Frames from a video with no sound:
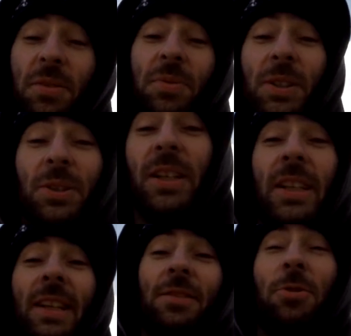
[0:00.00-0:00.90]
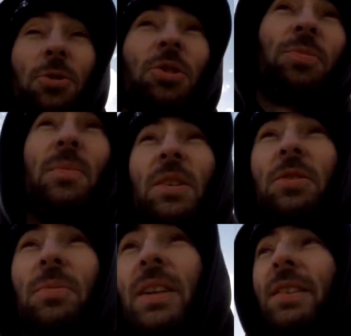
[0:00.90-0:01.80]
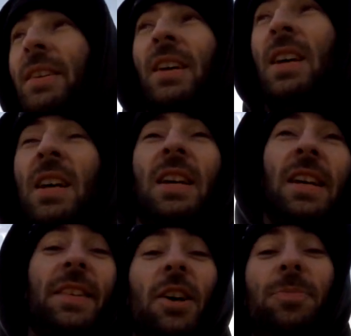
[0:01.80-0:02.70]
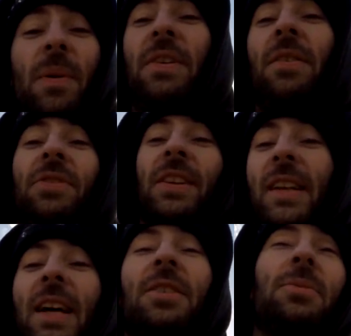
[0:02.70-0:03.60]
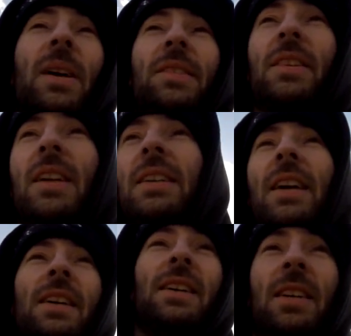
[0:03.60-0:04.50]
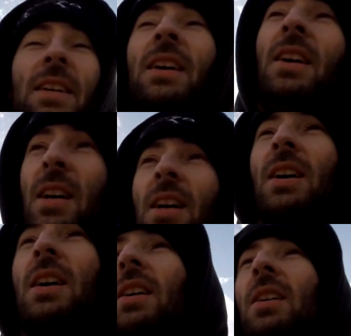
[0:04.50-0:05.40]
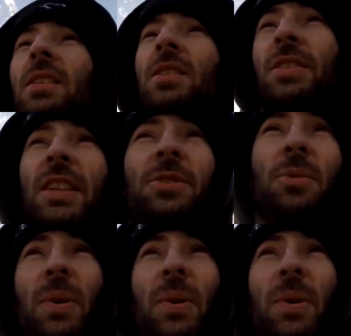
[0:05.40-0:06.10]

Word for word: was wird oder nicht. Also so ist es bei mir zumindest. Ist ja auch beim Werfen das gleiche. Du merkst ja gleich, hey, Richtung